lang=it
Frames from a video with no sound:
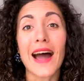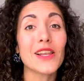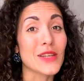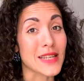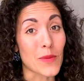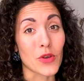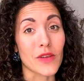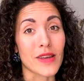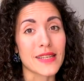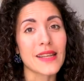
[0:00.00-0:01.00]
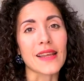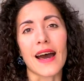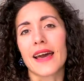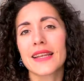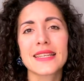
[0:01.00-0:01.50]
agli esami
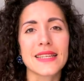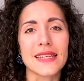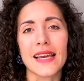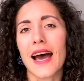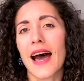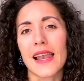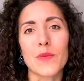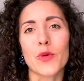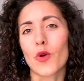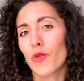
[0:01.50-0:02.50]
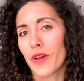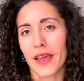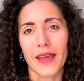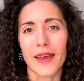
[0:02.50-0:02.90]
universitari sia alle prove